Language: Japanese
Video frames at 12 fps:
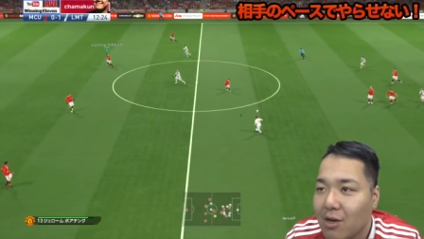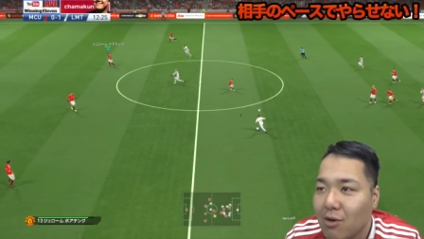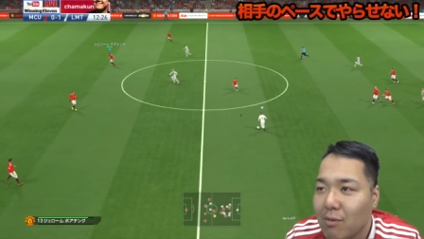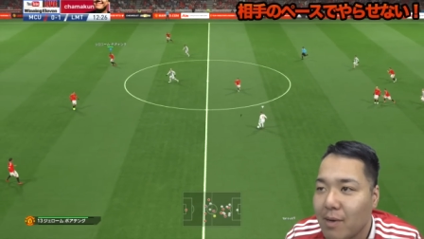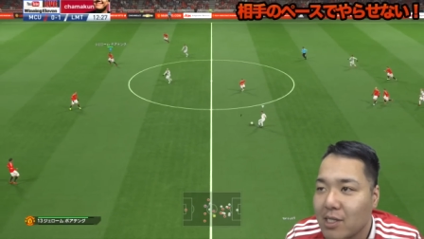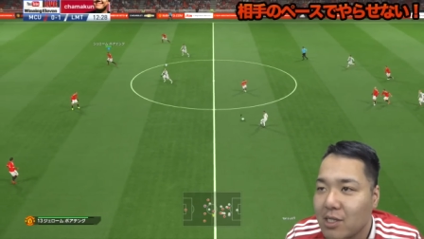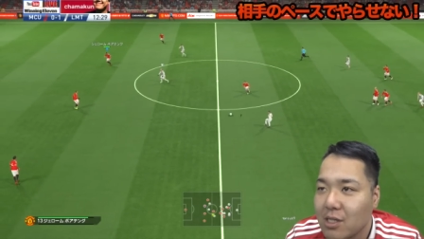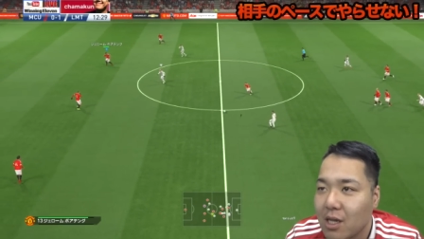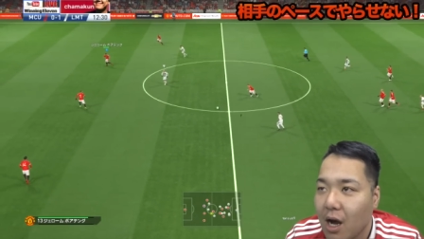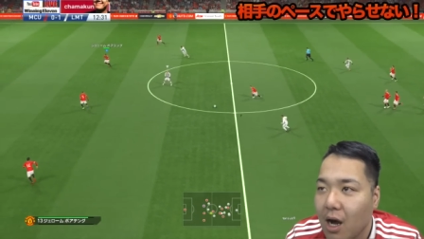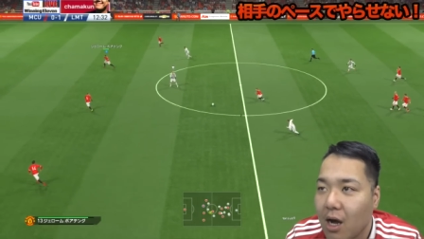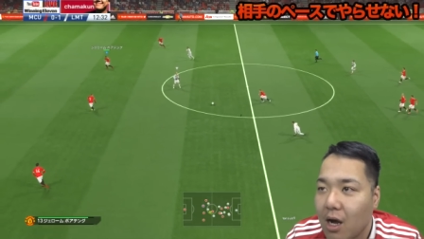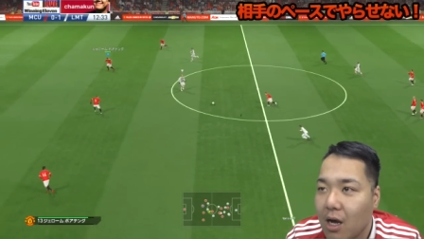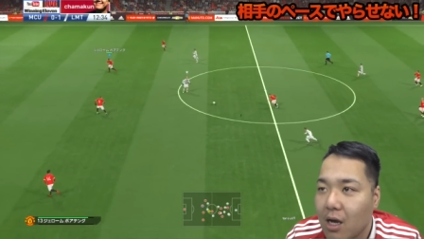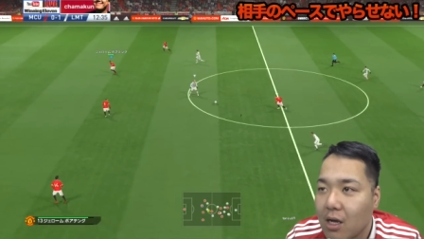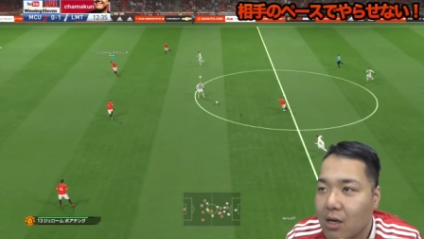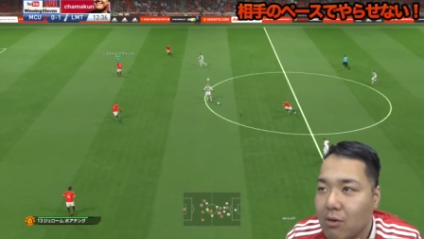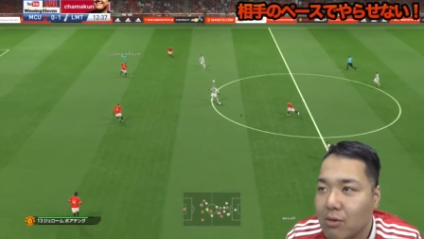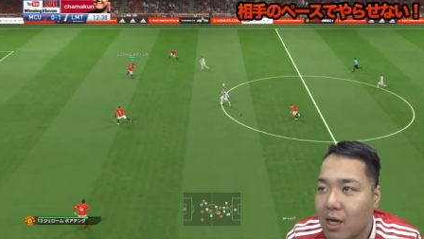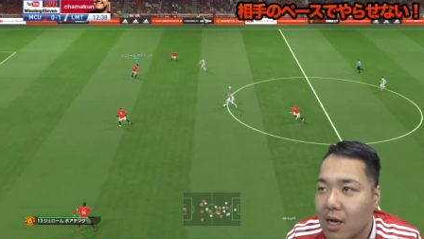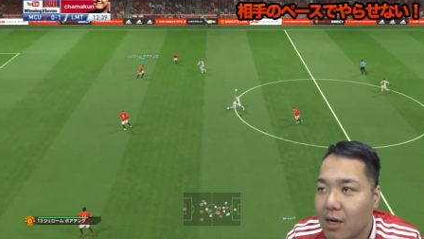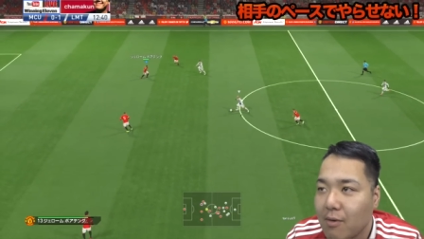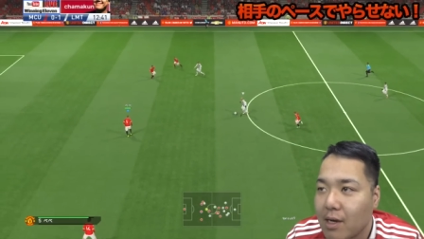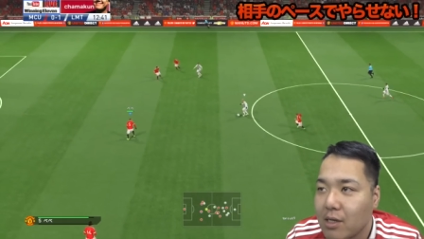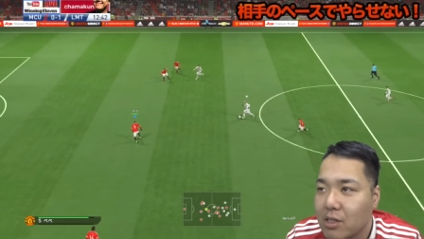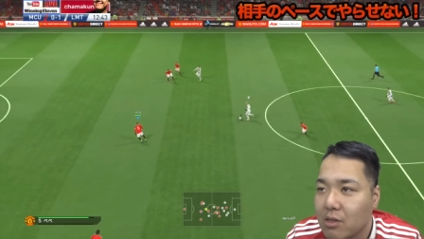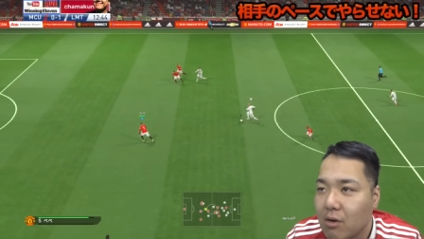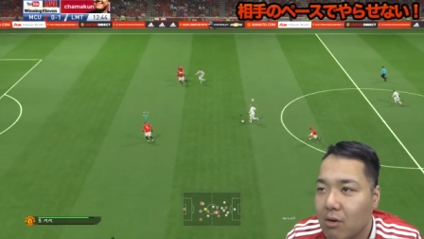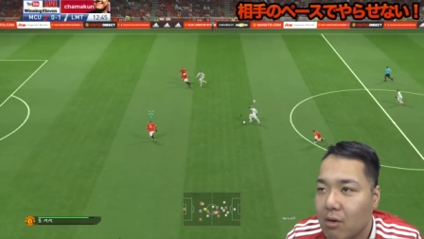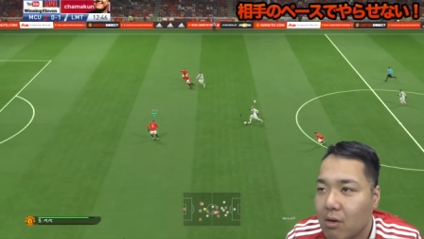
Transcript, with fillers: これまずいな。これ流れ悪いぞ。